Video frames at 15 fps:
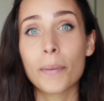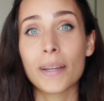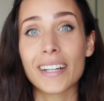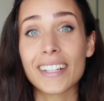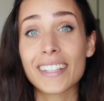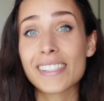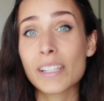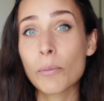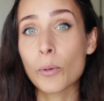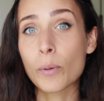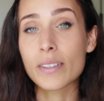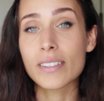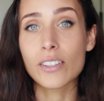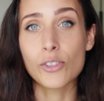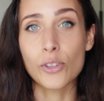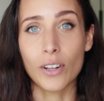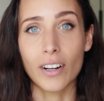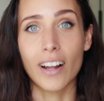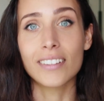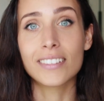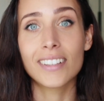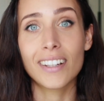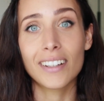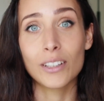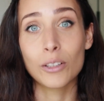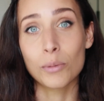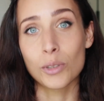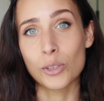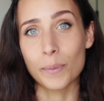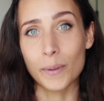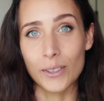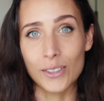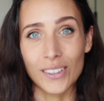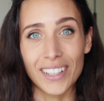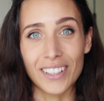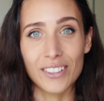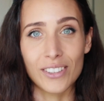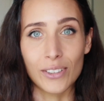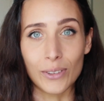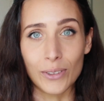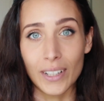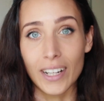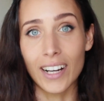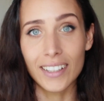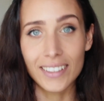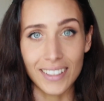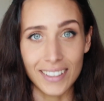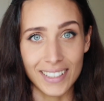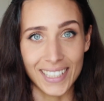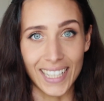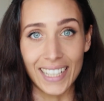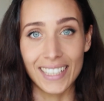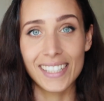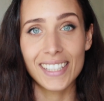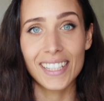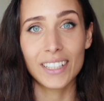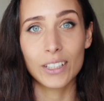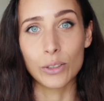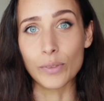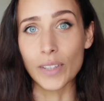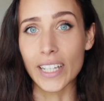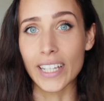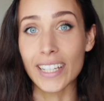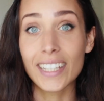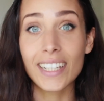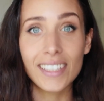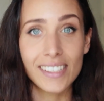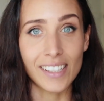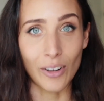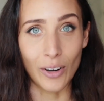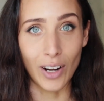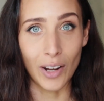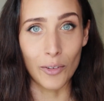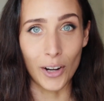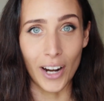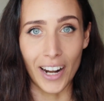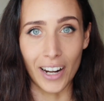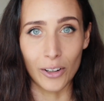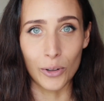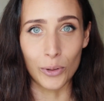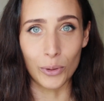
Bene, iniziamo questa giornata, io mi sposto adesso nell'altra stanza dove inizierò a lavorare al